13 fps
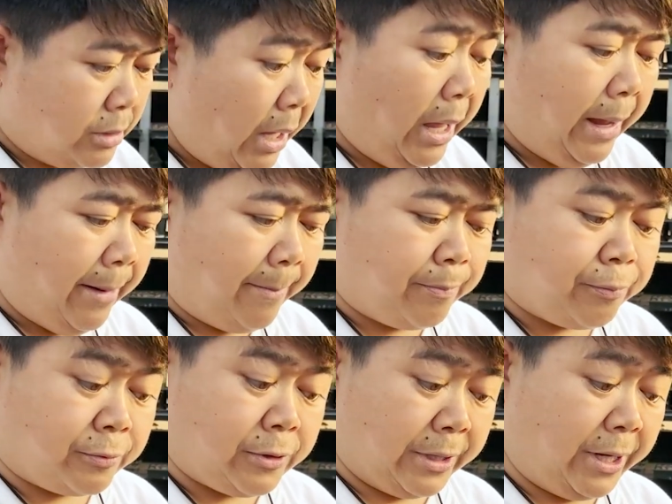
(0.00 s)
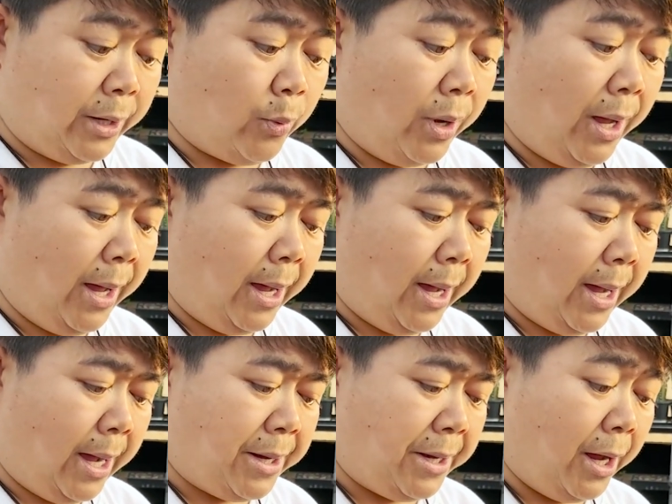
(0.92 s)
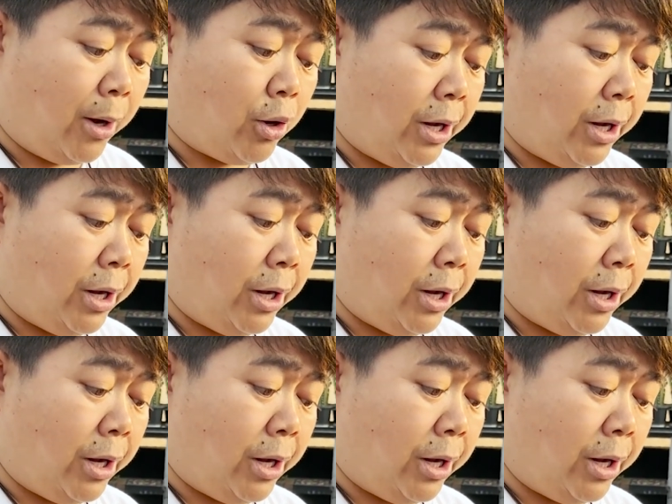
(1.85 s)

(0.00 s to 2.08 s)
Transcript: แต่สังเกตว่าอันนี้